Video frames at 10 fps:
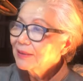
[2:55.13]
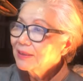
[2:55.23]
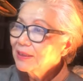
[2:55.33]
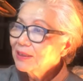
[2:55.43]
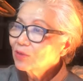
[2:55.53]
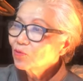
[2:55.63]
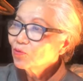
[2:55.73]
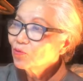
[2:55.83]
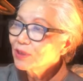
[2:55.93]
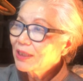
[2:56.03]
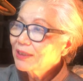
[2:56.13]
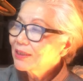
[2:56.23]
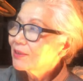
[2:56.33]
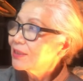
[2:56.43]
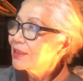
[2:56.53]
이수준으로
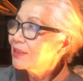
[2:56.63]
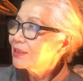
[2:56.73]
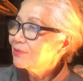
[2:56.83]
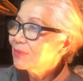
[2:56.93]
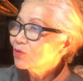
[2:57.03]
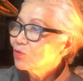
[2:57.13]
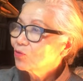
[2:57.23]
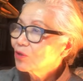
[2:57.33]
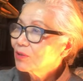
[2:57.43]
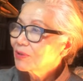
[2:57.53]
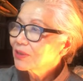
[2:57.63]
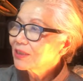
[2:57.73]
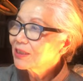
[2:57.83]
달리기는 최대 심박수 60에서